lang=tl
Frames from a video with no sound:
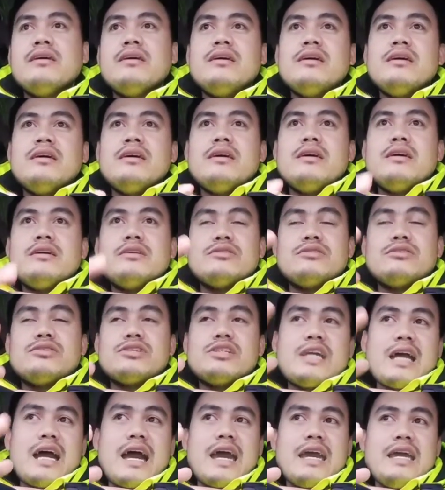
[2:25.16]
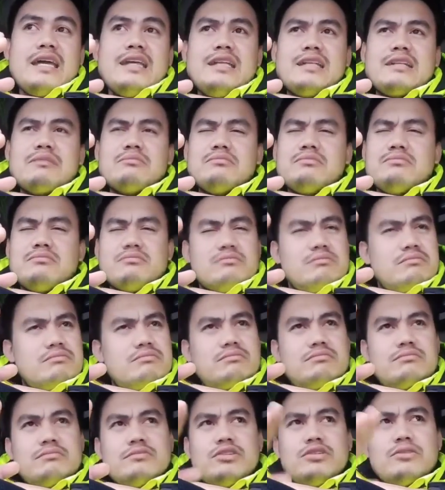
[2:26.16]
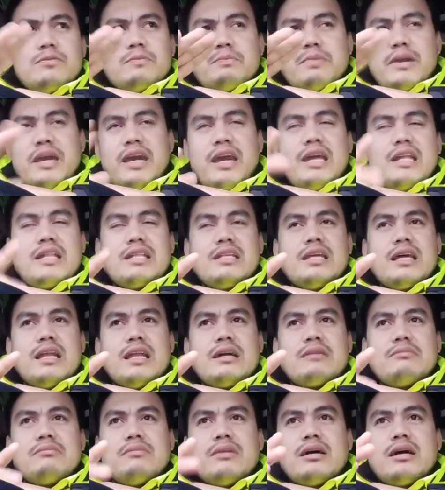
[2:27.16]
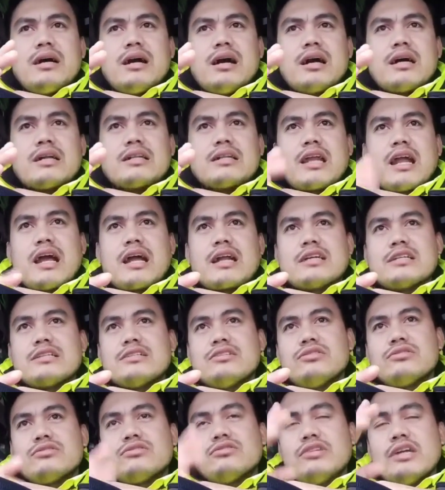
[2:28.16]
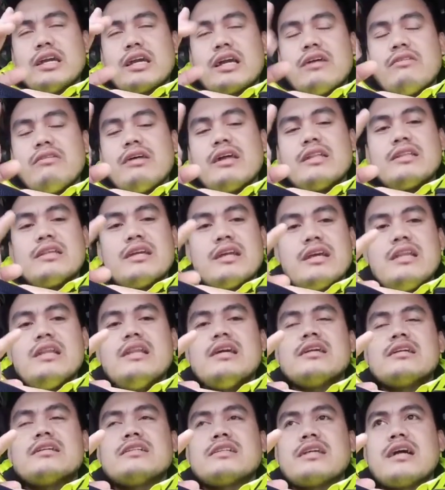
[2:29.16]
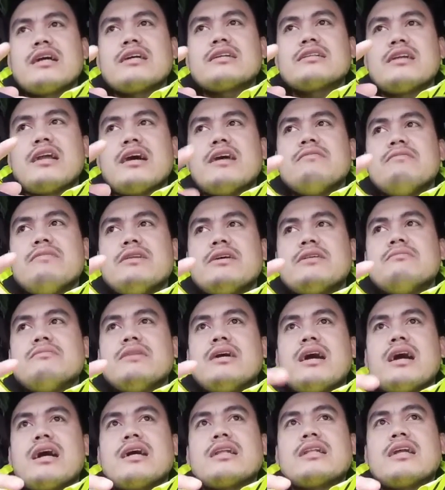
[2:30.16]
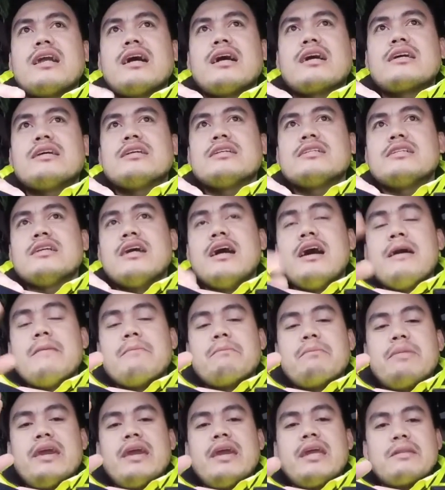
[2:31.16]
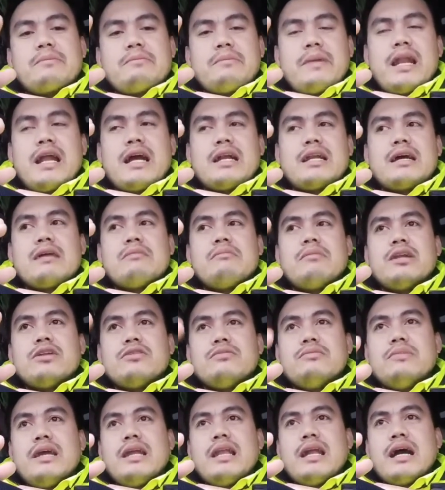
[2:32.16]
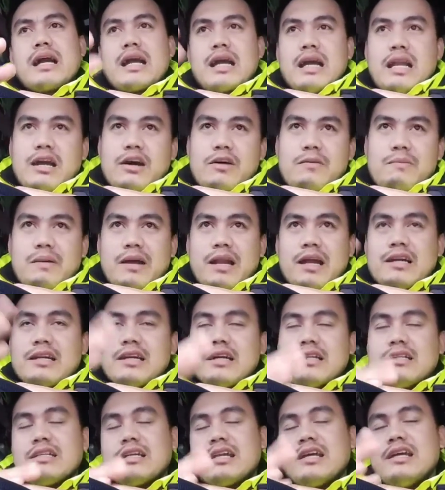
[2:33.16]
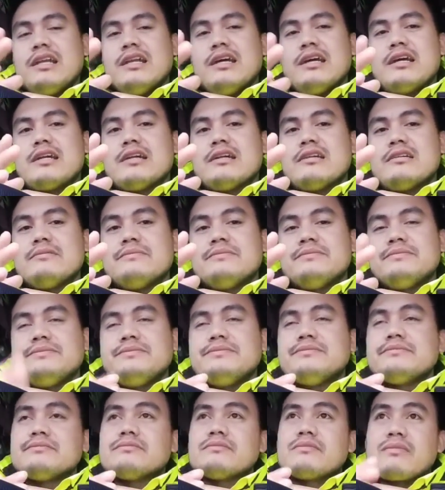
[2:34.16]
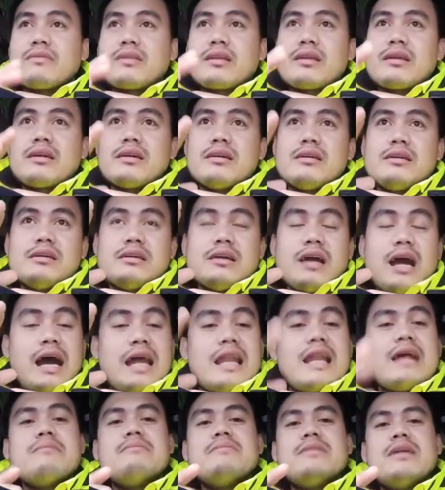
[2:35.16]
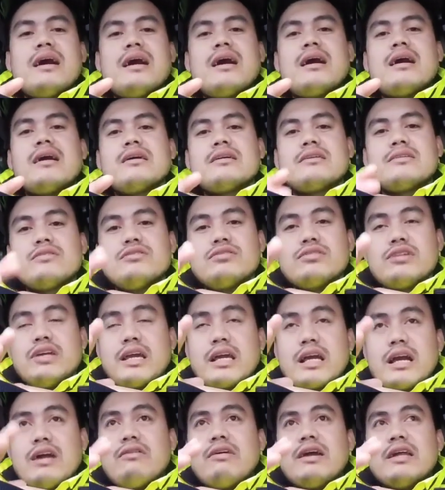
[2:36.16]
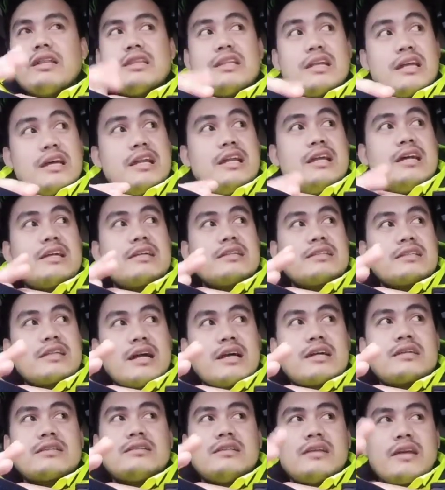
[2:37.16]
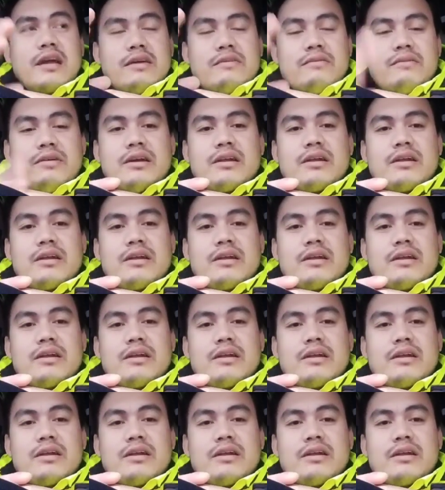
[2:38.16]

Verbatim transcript: So siya ay yung pihit niya lang mga katrakers no. Kung ikaw ay trailer truck driver mga katrakers, pihit pa lang ng manubila, galaw pa lang ng trailer. Alam na kung ikaw ay trailer truck driver.